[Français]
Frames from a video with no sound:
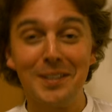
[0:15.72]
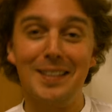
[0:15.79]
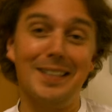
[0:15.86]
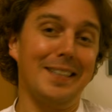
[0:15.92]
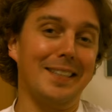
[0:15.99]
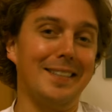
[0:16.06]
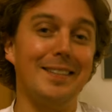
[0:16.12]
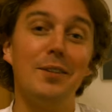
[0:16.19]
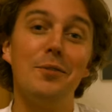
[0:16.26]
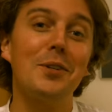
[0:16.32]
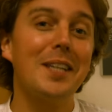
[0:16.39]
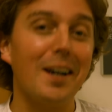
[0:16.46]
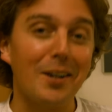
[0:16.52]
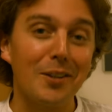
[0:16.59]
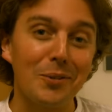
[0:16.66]
c'est le
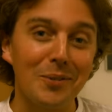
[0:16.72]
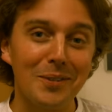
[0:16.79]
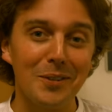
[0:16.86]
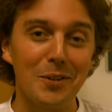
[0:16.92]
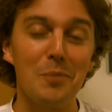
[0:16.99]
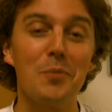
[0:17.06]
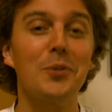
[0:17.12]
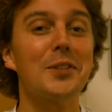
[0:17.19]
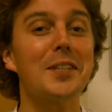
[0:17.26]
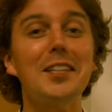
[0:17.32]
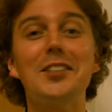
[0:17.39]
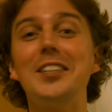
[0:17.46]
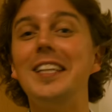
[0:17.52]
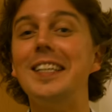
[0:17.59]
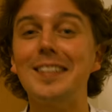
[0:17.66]
carton. Euh, mon
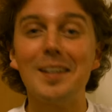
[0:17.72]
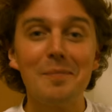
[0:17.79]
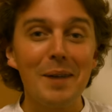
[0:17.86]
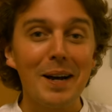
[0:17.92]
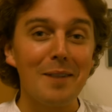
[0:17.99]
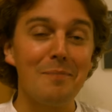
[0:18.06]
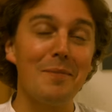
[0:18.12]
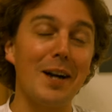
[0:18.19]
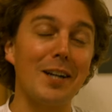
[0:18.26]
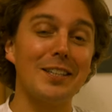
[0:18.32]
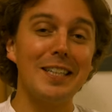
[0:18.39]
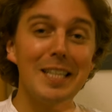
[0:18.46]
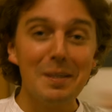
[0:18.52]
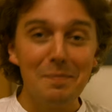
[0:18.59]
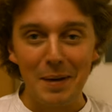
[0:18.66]
sketch des cymbales
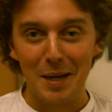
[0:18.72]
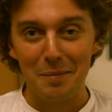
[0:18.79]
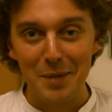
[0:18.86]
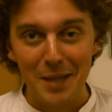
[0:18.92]
marche hyper